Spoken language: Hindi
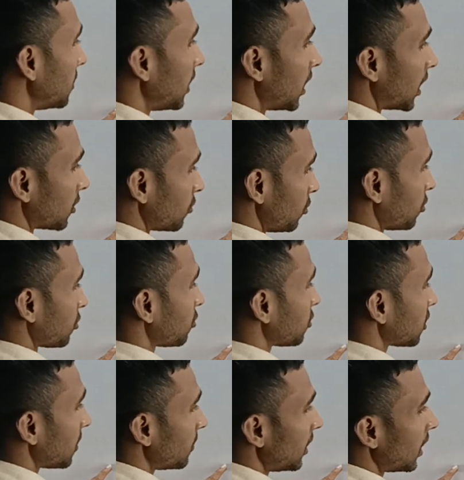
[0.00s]
तमिलनाडु
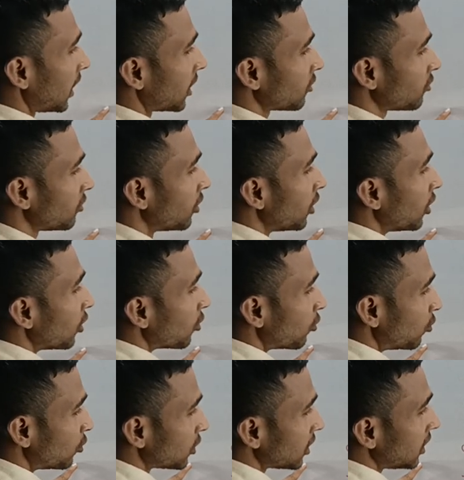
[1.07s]
दोस्तों तमिलनाडु
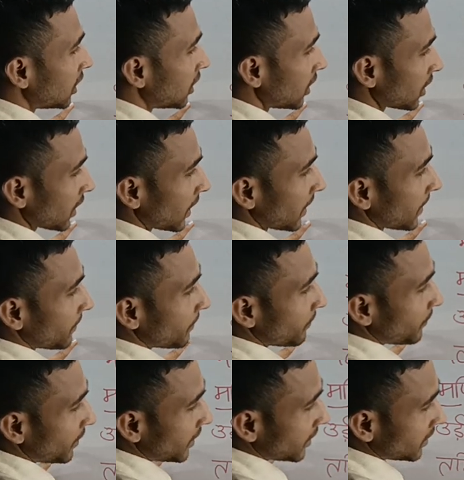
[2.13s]
ऊटी लेक
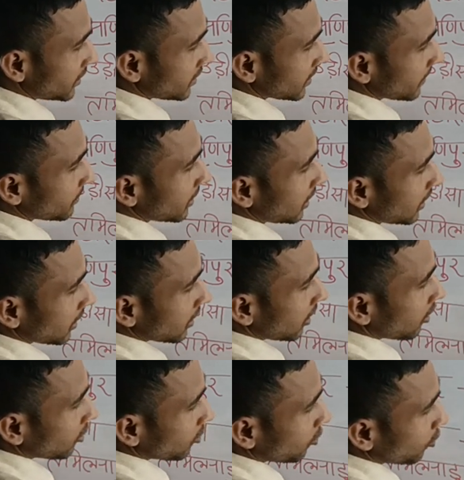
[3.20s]
बेरी जम लेक और